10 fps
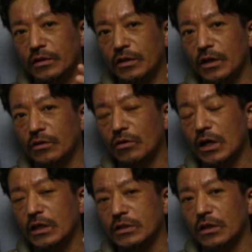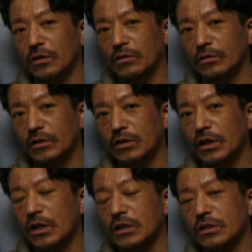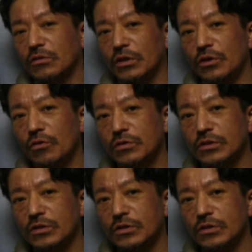あの赤ちゃん人間の赤ちゃんとかで用